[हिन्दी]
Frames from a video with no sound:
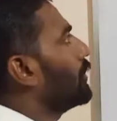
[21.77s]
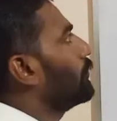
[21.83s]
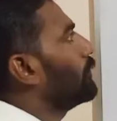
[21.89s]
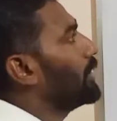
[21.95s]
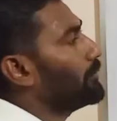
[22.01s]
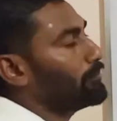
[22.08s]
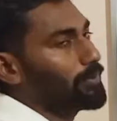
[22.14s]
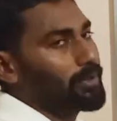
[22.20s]

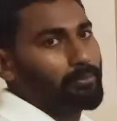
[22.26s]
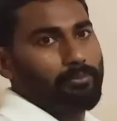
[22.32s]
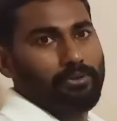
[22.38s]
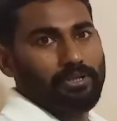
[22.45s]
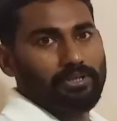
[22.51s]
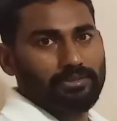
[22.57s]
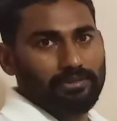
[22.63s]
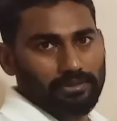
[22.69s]
वह है
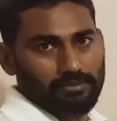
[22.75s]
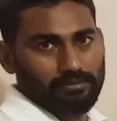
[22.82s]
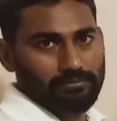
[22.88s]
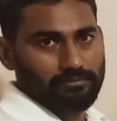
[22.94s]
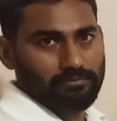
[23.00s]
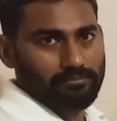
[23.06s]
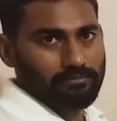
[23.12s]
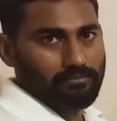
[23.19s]
परम्यूटेशन
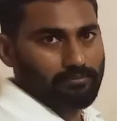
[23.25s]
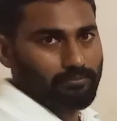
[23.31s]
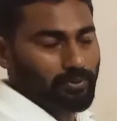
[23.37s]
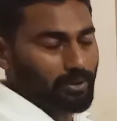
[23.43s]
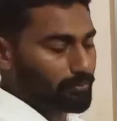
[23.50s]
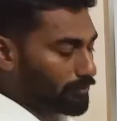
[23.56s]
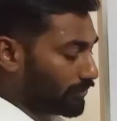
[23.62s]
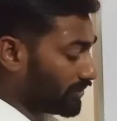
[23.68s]

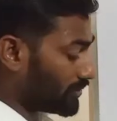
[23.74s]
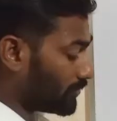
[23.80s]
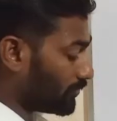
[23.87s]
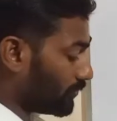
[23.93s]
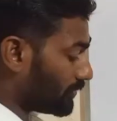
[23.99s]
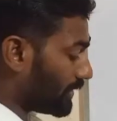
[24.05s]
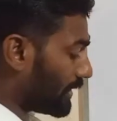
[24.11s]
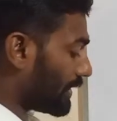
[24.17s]
परम्यूटेशन
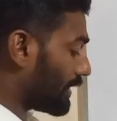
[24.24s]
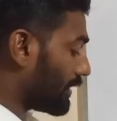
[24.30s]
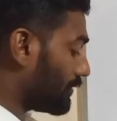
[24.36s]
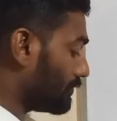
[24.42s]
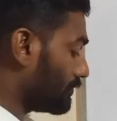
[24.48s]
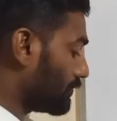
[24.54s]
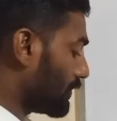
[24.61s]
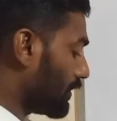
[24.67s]
होता है
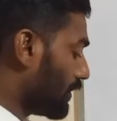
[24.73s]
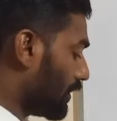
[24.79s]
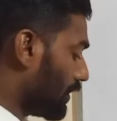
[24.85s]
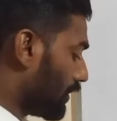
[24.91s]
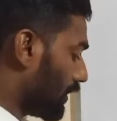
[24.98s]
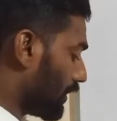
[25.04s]
क्या